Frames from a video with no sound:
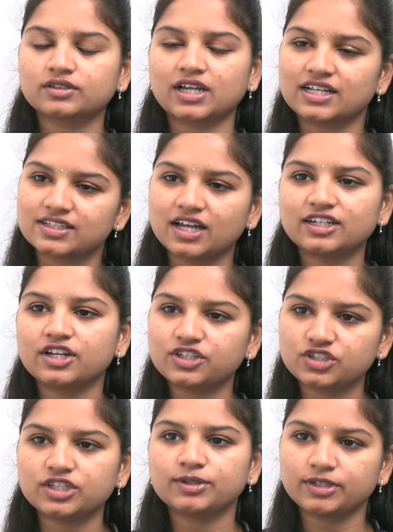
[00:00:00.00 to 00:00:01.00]
ఖజానా
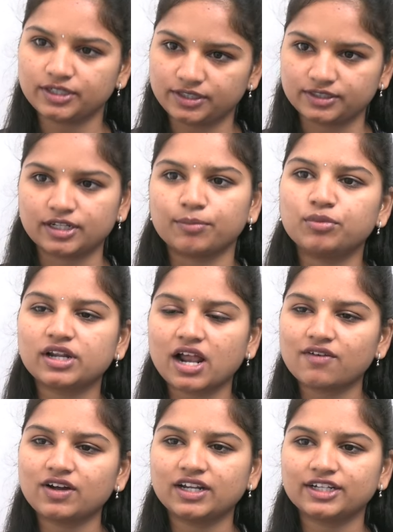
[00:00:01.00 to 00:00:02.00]
నుంచి డబ్బులు
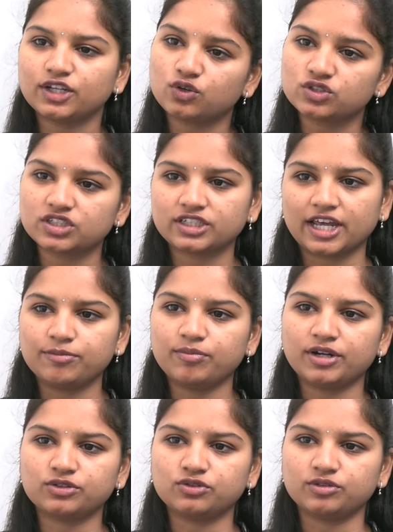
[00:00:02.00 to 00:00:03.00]
రావాలంటే కొంచెం టైం
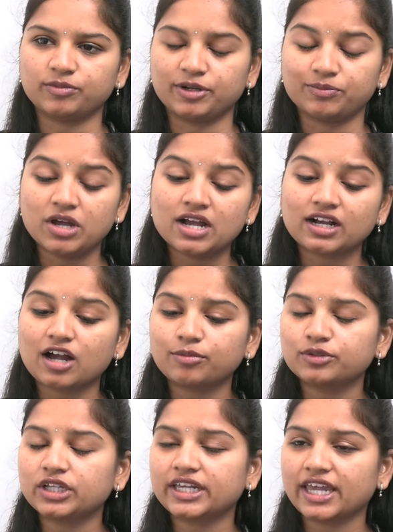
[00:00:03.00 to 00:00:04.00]
పడుతుంది మేడం
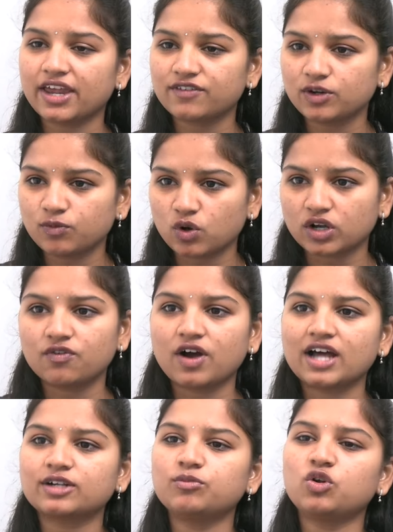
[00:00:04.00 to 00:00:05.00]
కాకపోతే కేవలం ఒక్క
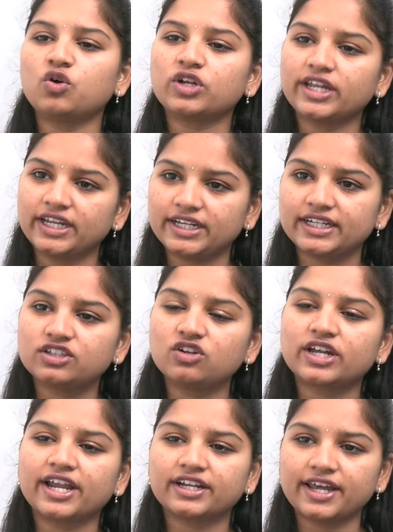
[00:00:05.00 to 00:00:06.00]
వారంలోనే ఈ
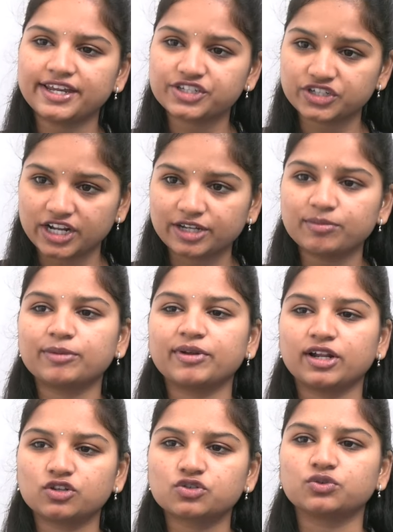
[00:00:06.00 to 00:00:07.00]
నిధులు కేటాయించడాన్ని మనం
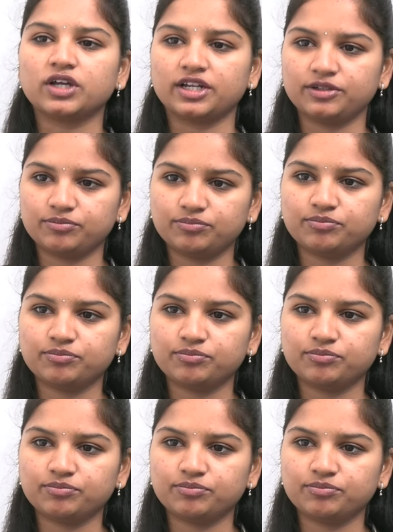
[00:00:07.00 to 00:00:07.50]
ఎలా చూడాలి